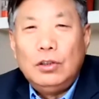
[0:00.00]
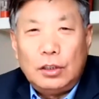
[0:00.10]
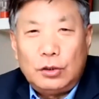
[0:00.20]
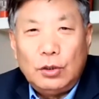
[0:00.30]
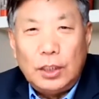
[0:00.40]

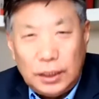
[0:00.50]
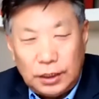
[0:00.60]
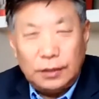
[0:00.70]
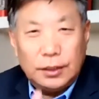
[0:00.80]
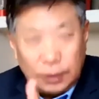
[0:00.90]
啊说
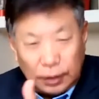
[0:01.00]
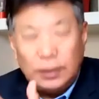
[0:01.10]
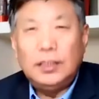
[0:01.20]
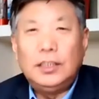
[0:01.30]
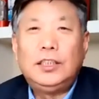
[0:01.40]
你写
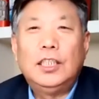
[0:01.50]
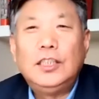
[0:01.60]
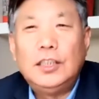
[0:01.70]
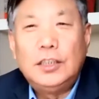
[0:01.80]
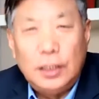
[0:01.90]
几写
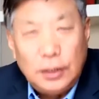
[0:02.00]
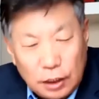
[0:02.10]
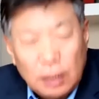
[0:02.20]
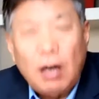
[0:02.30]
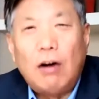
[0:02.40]
几写几
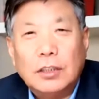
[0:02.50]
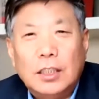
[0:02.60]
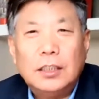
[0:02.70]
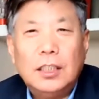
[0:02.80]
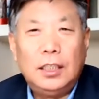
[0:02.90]
个稿
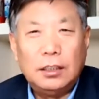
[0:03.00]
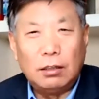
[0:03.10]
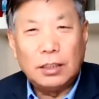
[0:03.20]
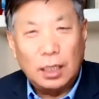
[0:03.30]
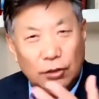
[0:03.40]
子。那林
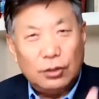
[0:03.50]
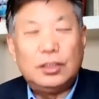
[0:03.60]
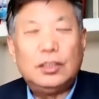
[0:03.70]
昭当然就